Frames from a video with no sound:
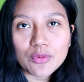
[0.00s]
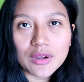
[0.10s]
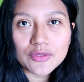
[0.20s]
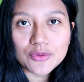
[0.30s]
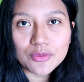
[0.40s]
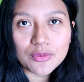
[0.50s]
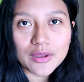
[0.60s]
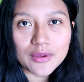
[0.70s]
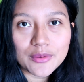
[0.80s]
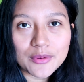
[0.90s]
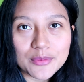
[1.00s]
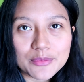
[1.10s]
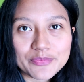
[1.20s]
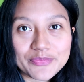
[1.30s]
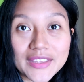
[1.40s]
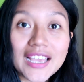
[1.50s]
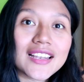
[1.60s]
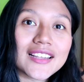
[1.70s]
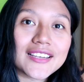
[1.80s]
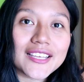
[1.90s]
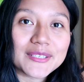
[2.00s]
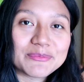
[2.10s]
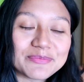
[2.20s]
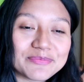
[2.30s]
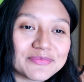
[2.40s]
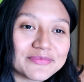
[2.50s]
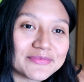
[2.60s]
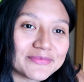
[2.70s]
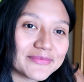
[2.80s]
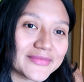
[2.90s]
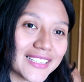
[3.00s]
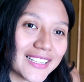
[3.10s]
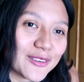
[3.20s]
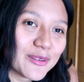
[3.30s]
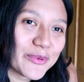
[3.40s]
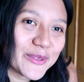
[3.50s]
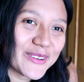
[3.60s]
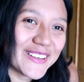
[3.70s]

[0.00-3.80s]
jugando un juego en línea que no le puedo